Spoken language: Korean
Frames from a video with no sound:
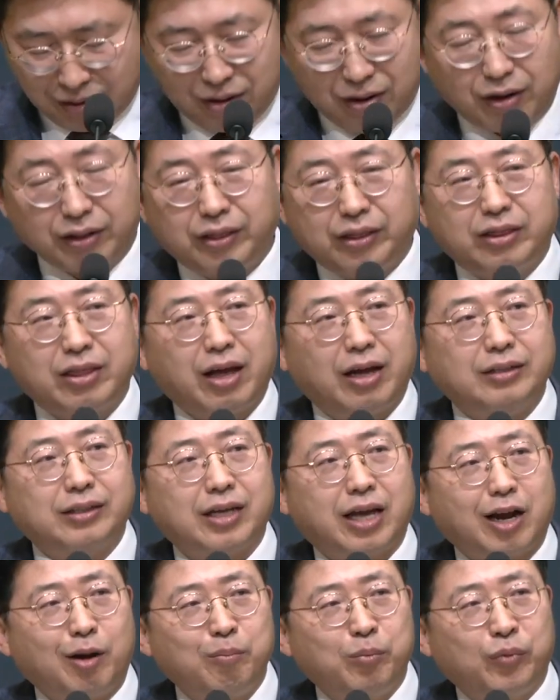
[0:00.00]
어떠한
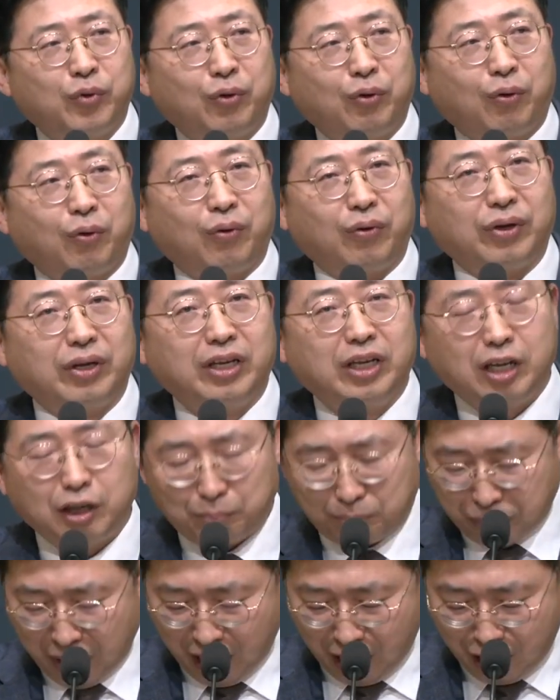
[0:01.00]
사람도
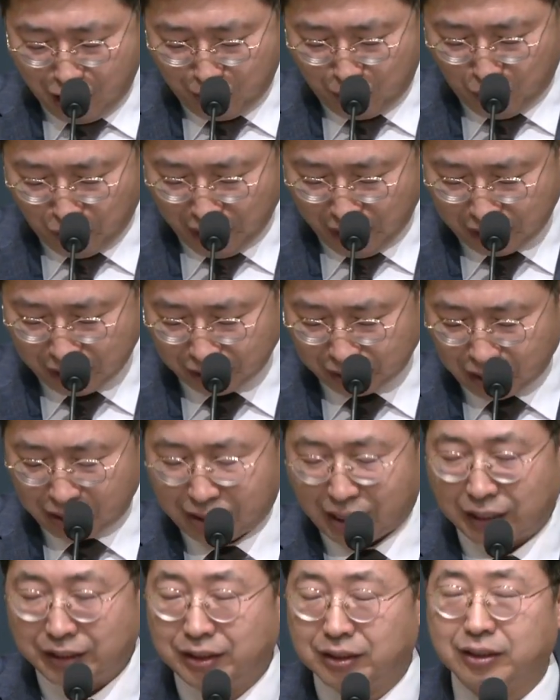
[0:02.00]
이 팔복의 여덟
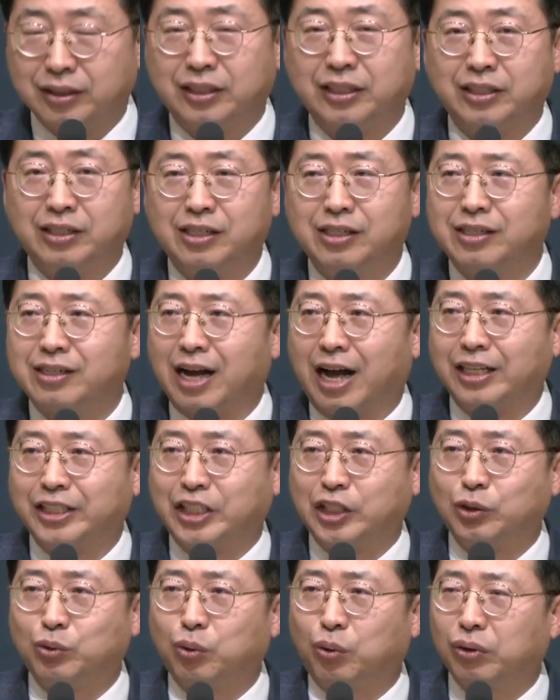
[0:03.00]
가지 특징을
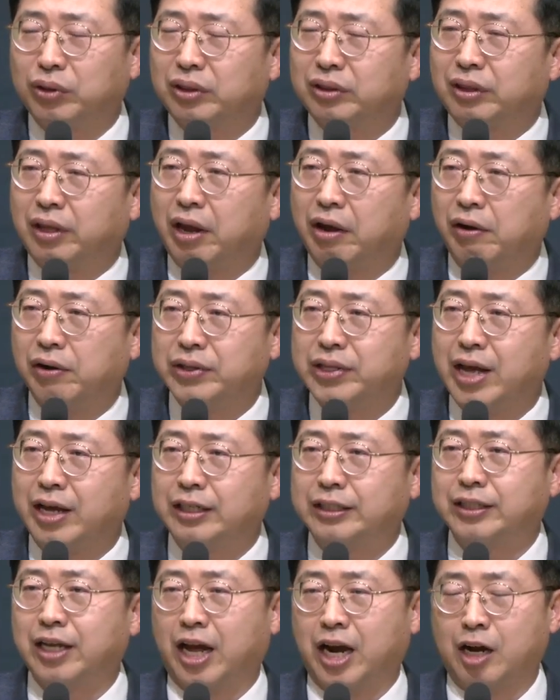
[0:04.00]
가지고
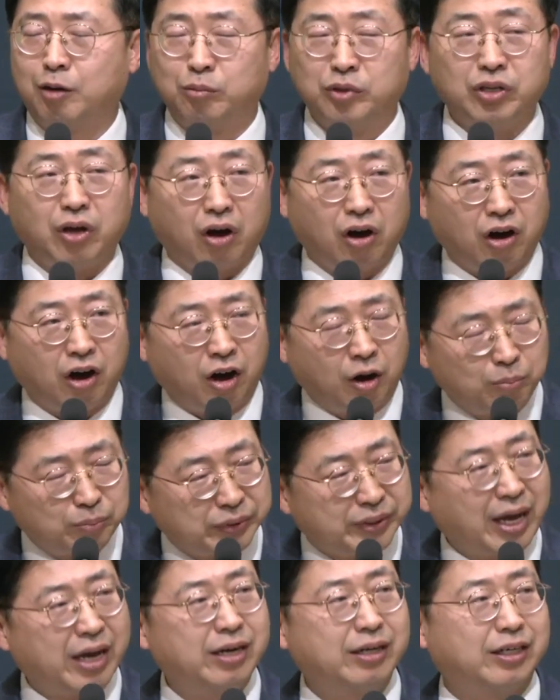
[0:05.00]
태어나는 사람은
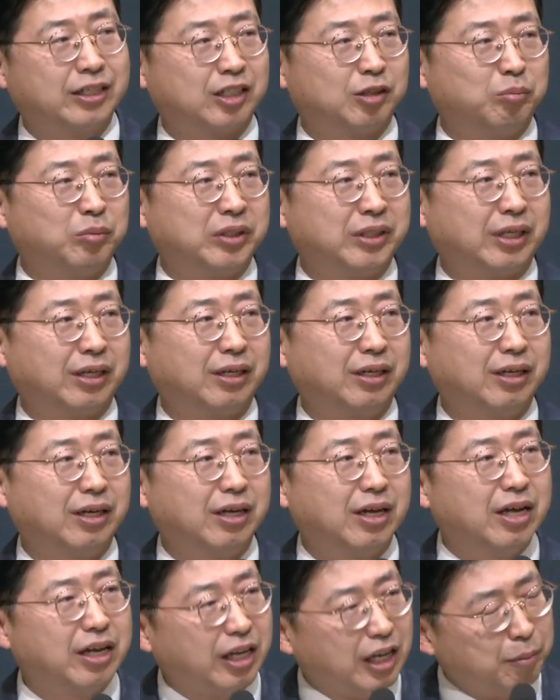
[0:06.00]
없다는 것입니다.
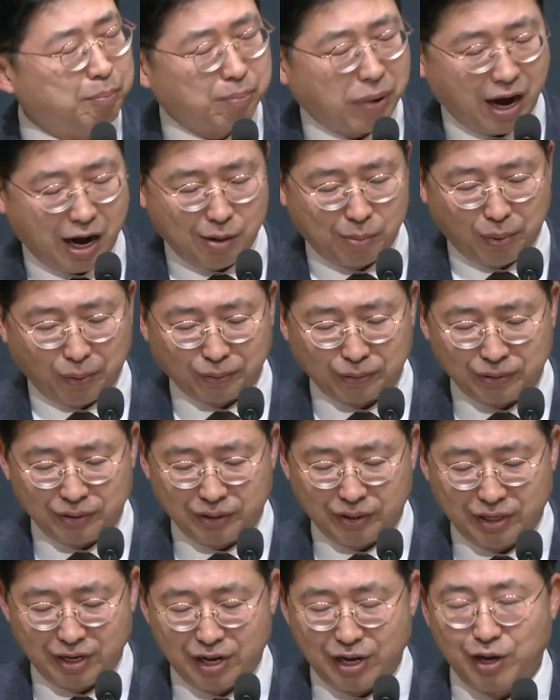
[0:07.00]
이
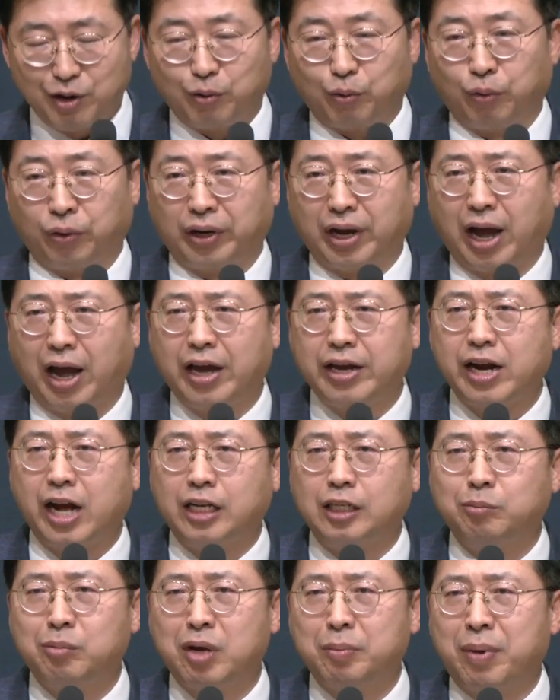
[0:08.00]
팔복은 우리가
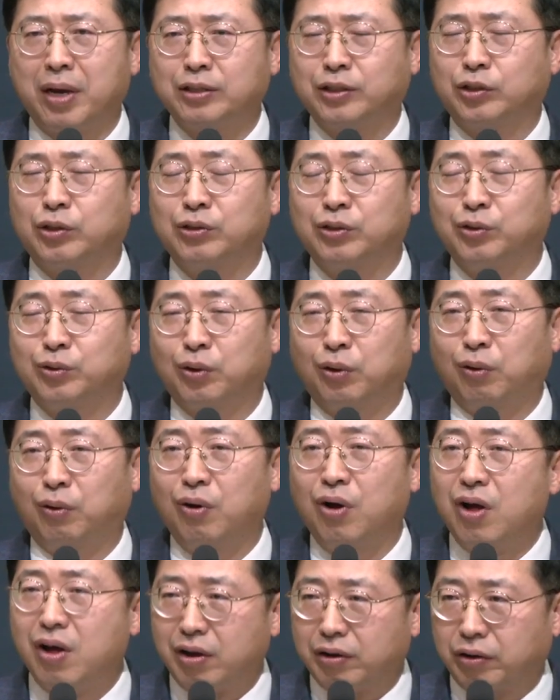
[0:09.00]
하나님의 백성으로
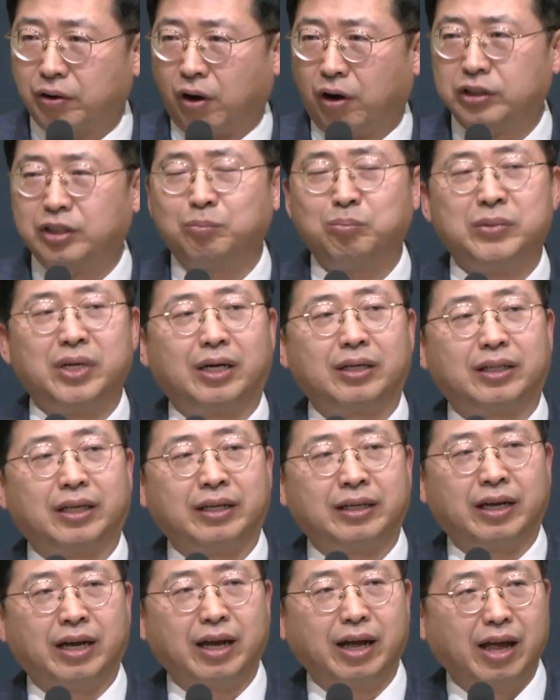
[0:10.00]
거듭날
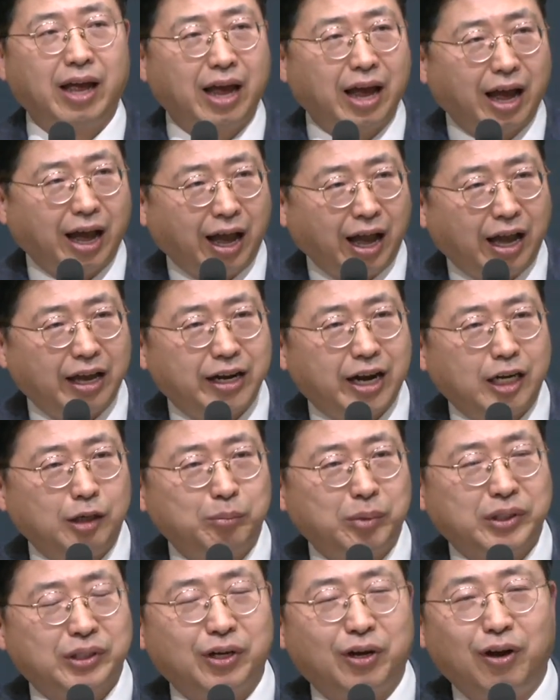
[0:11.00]
때에
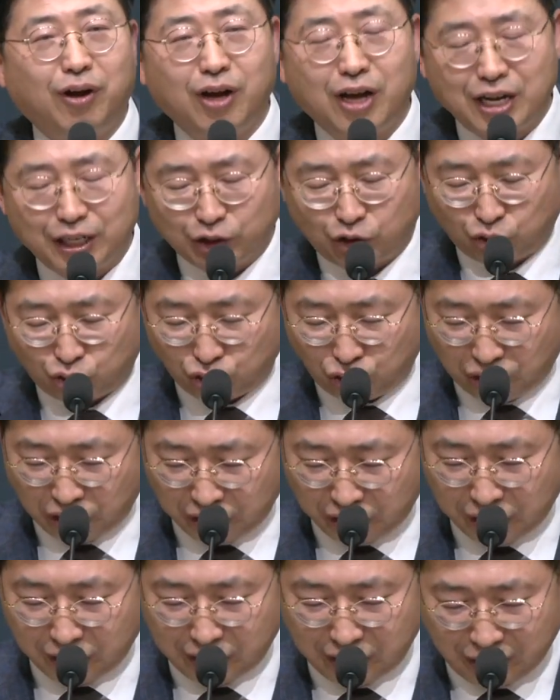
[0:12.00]
하나님께서
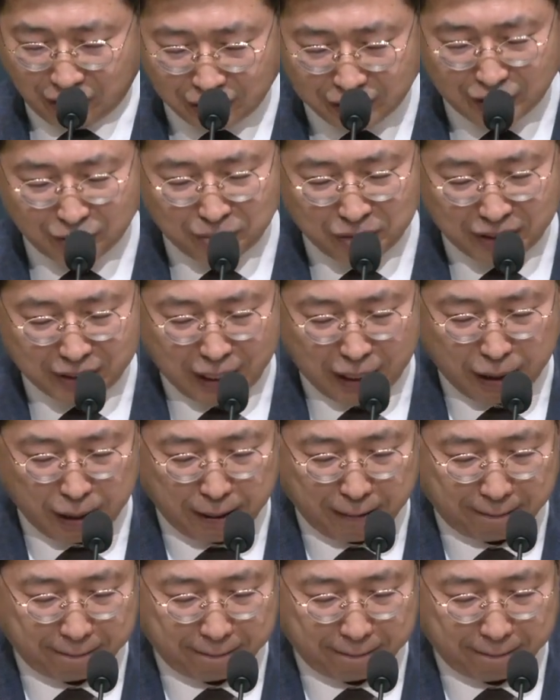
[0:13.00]
주시는 것입니다.